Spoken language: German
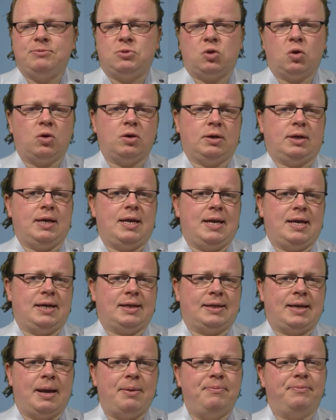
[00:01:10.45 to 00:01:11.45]
doch
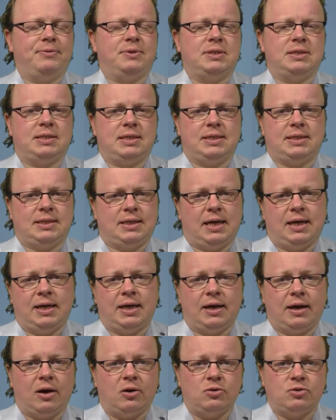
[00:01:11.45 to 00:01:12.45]
er kämpfte sich da
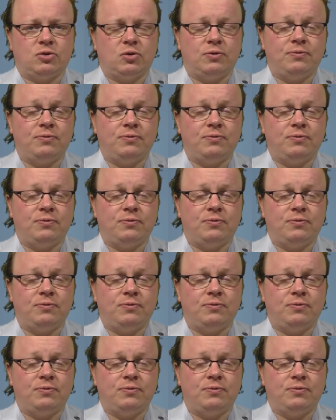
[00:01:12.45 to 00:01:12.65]
heraus.